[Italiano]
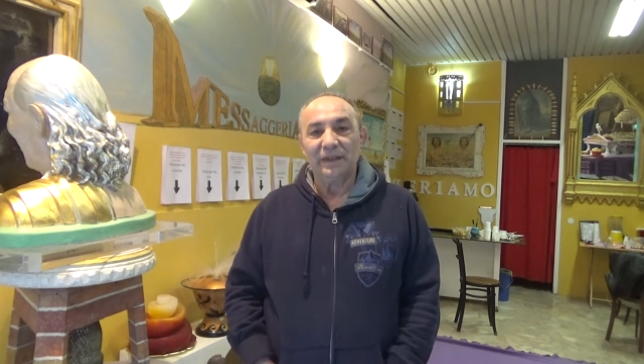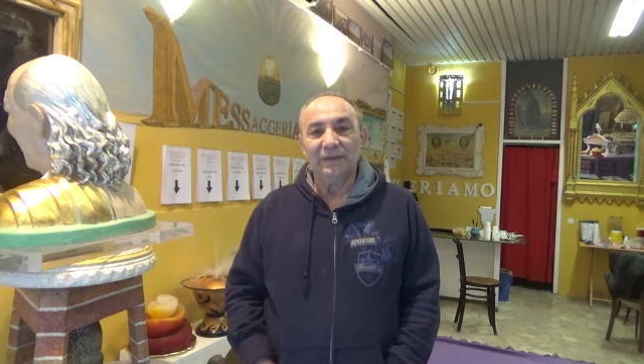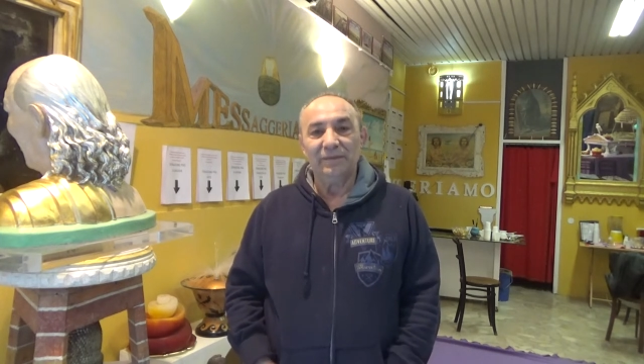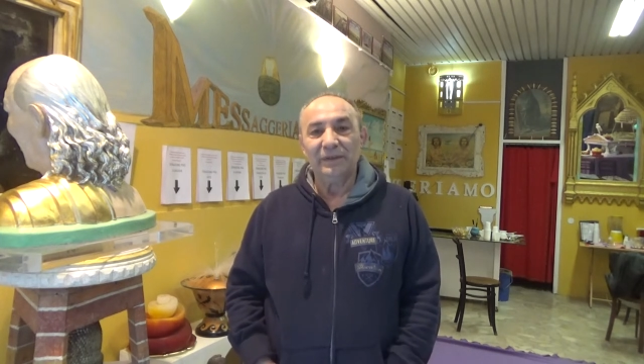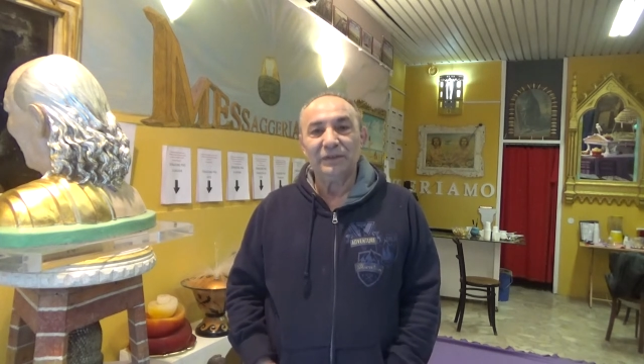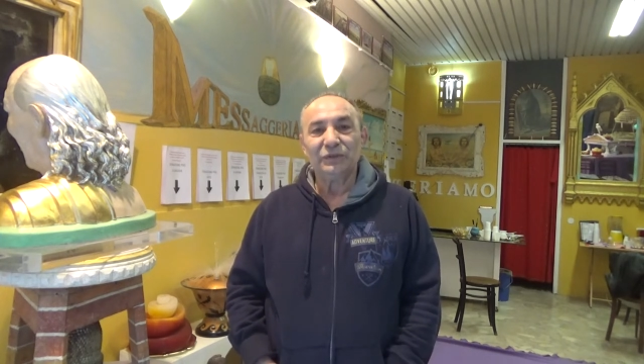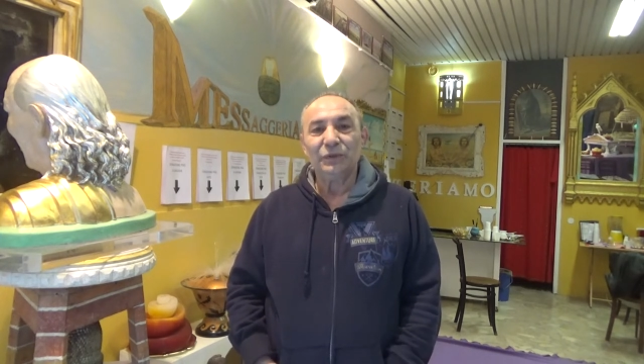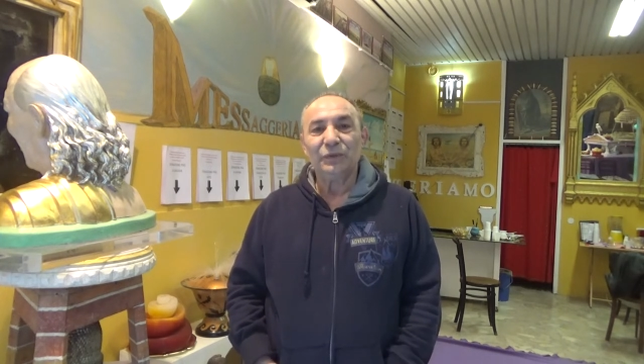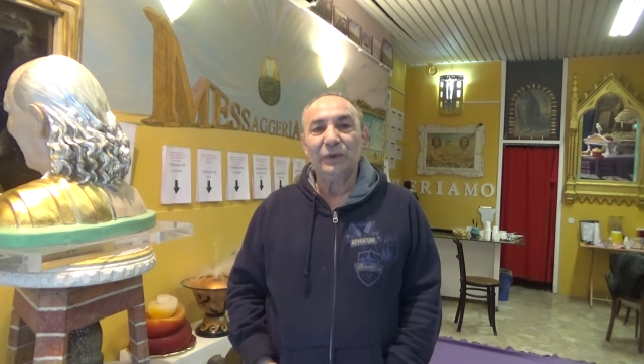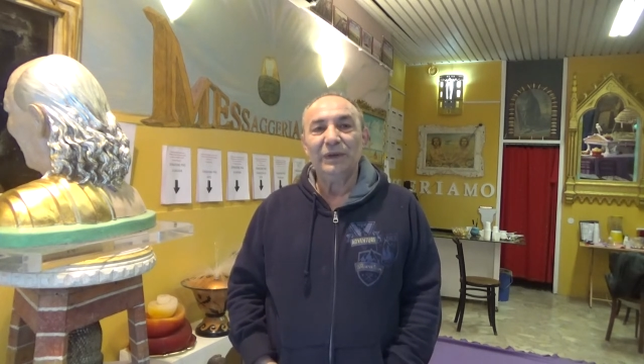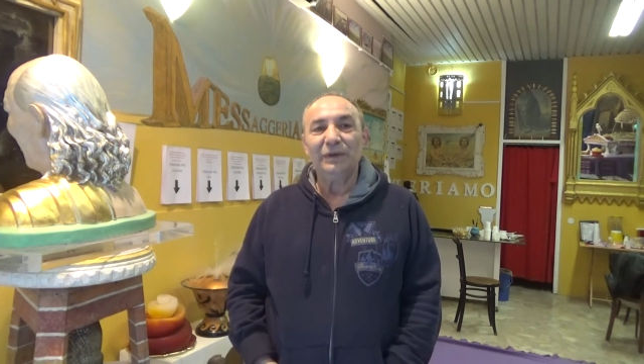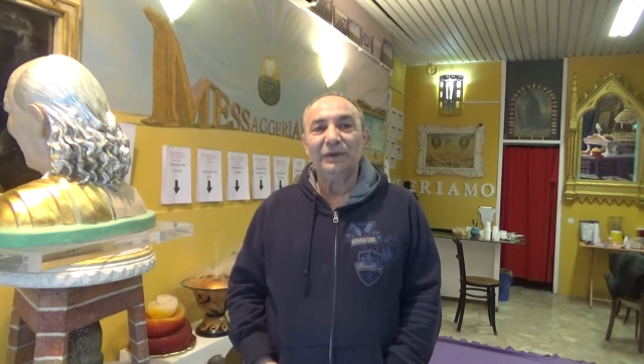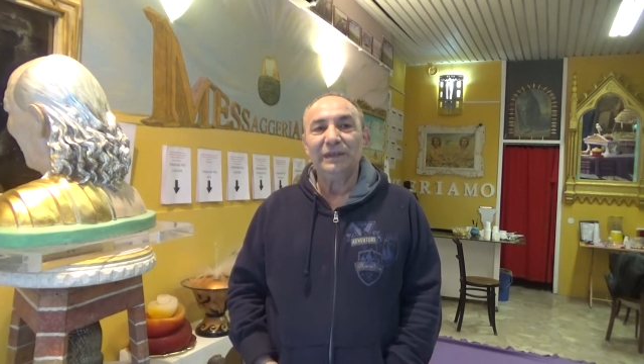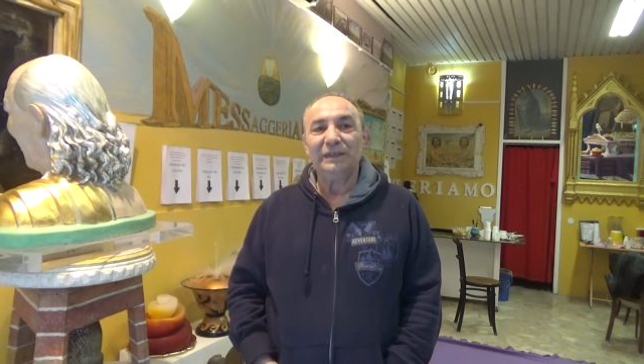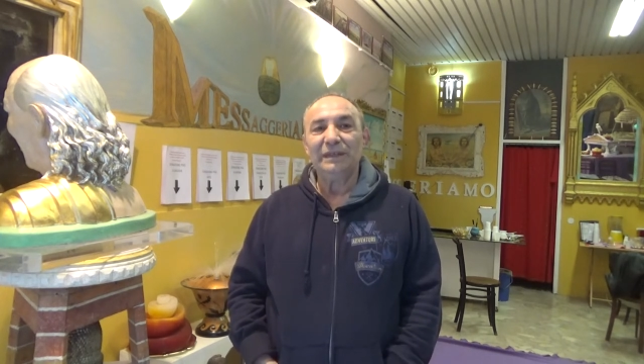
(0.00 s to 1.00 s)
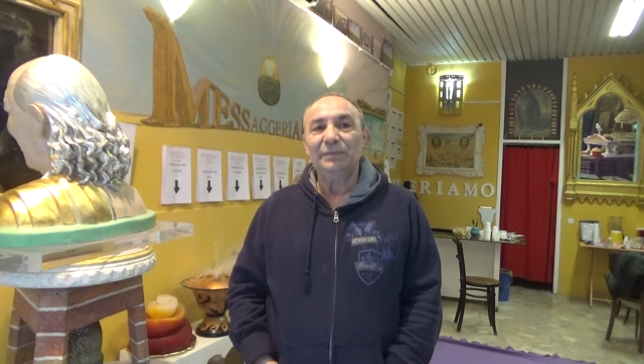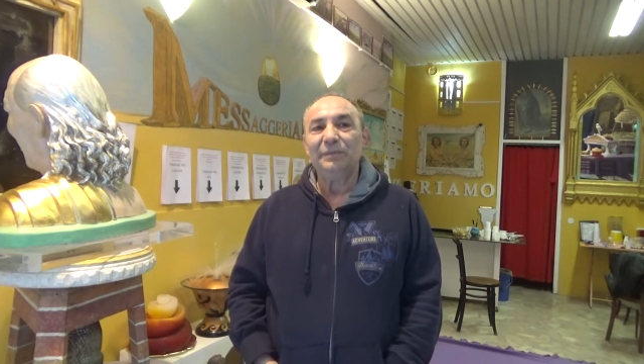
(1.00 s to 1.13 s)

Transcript: verso quello che ti